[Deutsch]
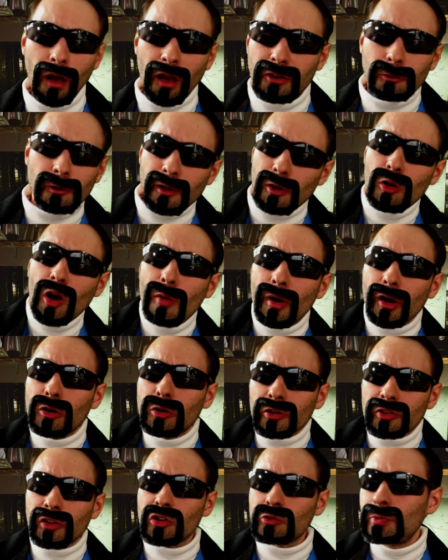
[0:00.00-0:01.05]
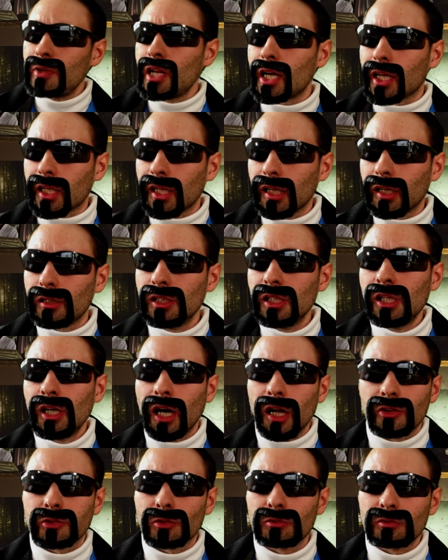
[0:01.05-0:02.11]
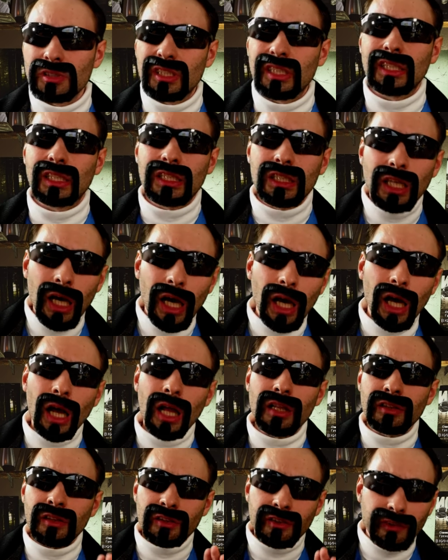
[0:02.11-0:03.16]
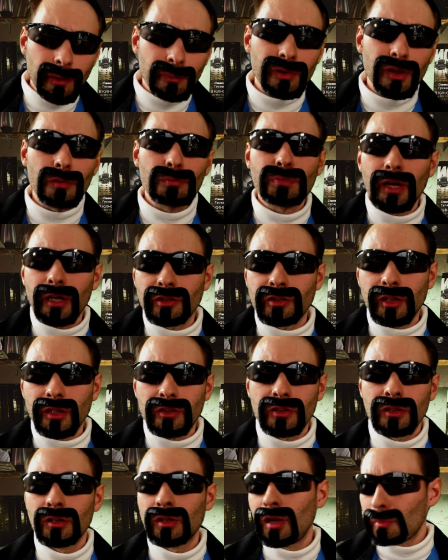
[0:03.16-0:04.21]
Ich wollte nur einmal kurz das Spiel erklären. Also die ganz simplen Basics.